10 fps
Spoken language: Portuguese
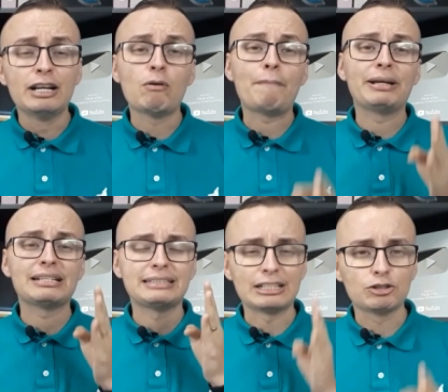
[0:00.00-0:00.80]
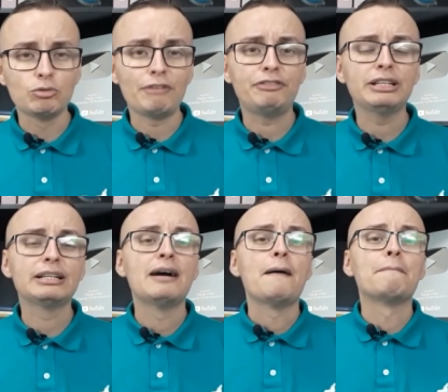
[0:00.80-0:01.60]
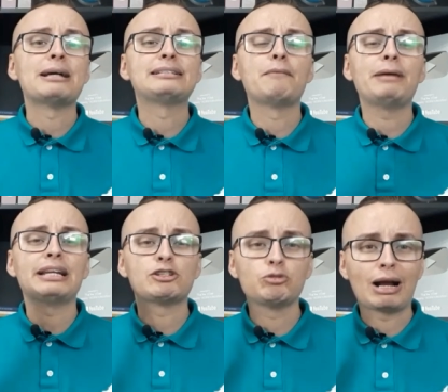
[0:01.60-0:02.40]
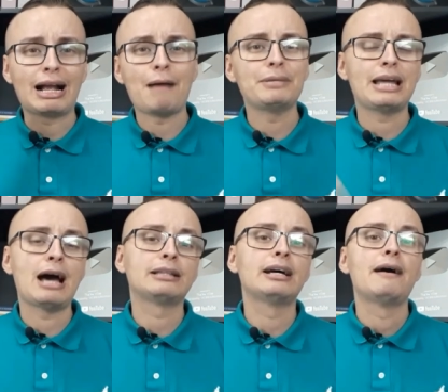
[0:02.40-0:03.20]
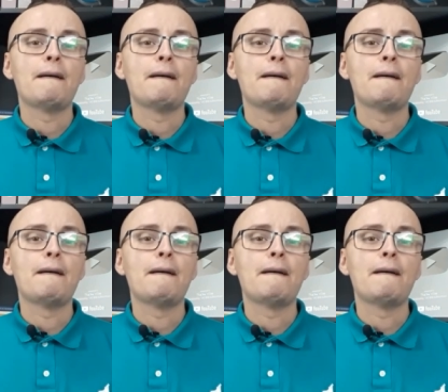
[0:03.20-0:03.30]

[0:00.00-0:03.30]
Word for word: não apenas na sua vida, mas também na sua caminhada